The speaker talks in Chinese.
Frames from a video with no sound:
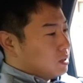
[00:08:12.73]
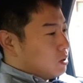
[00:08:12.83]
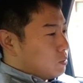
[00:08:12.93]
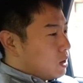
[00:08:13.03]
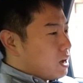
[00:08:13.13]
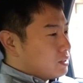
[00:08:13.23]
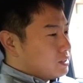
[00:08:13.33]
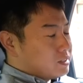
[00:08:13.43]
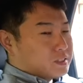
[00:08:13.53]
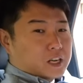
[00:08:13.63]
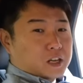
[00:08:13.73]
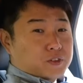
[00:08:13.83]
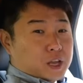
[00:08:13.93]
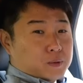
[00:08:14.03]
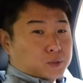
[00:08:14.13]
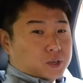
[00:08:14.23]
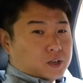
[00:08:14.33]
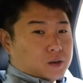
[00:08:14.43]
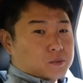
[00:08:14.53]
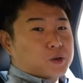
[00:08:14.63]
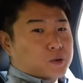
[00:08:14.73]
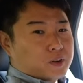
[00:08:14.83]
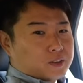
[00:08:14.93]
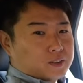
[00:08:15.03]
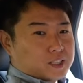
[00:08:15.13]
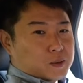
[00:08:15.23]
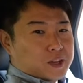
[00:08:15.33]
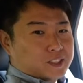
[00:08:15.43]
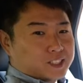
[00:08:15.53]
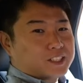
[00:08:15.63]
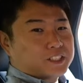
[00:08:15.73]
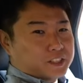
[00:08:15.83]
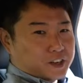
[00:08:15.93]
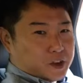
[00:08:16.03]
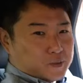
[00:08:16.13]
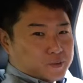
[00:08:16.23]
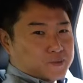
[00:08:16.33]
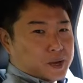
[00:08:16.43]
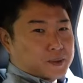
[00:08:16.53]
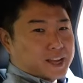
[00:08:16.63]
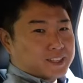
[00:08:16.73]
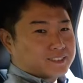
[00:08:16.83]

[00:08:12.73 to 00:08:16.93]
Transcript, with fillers: 我呀，接着在这 VIP 座位上眯一会儿了，咱们下期接着聊，拜拜。